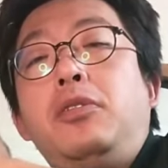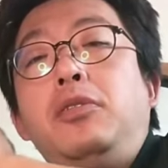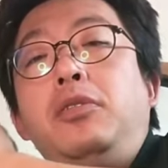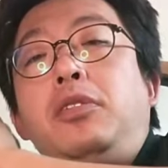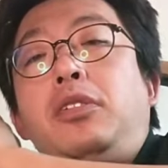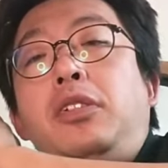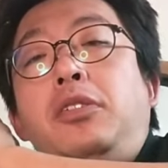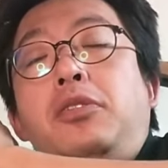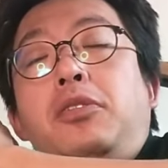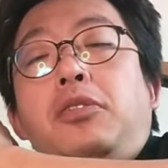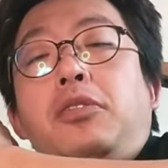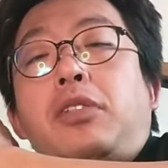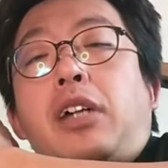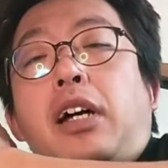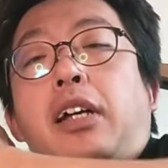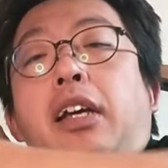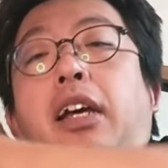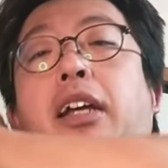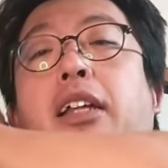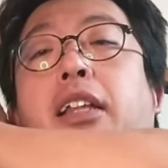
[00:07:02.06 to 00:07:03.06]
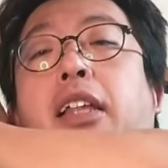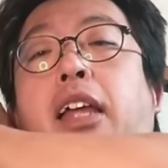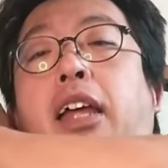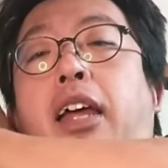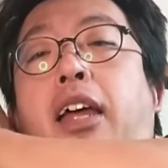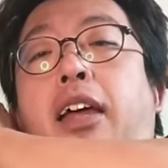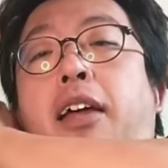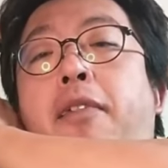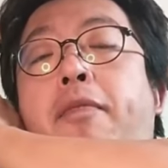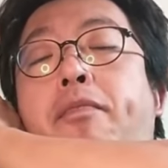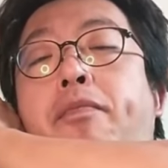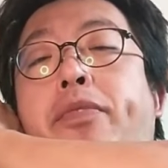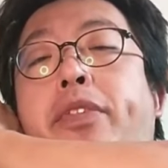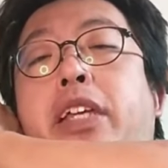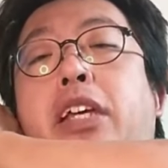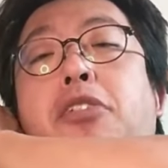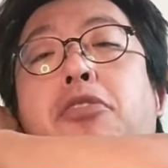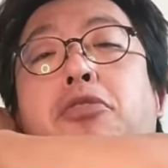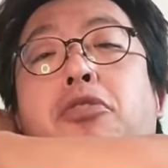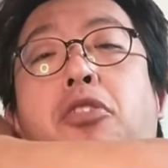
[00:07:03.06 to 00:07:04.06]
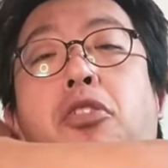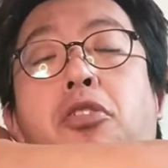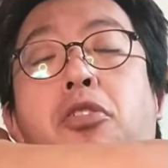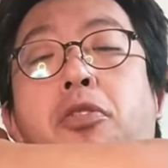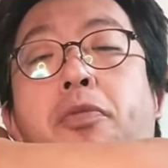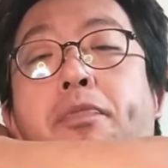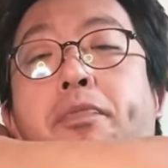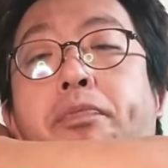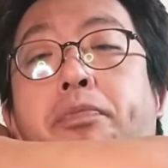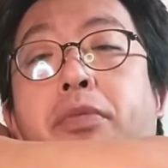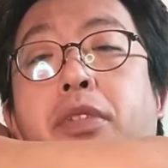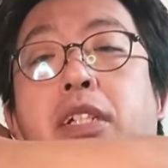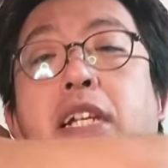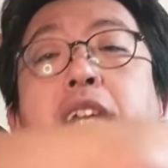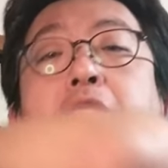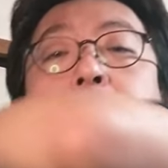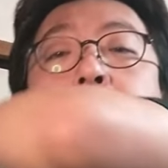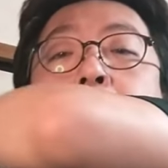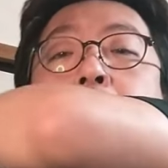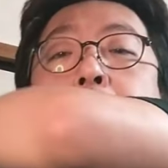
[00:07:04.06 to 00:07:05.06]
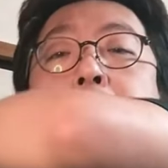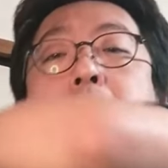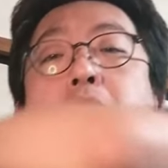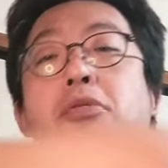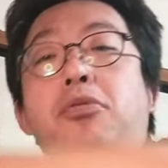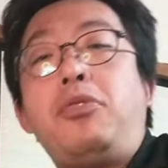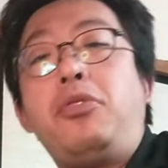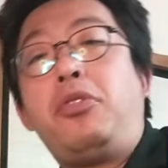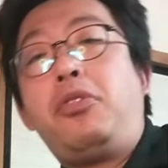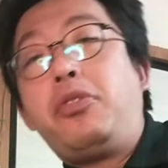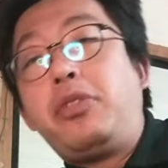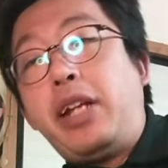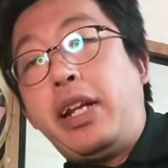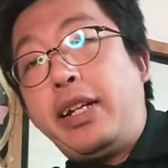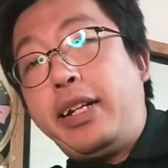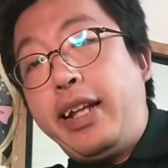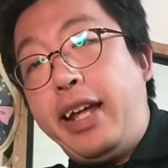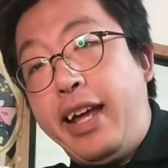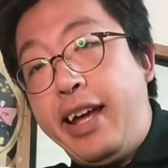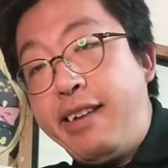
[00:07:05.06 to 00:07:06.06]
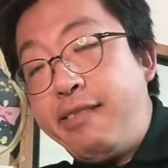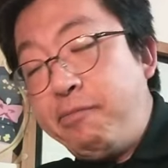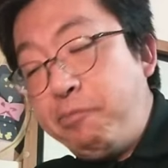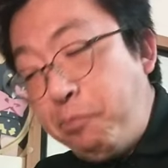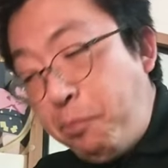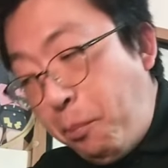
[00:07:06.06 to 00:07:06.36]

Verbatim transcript: うちの家系って岐阜の関の山奥の方なんで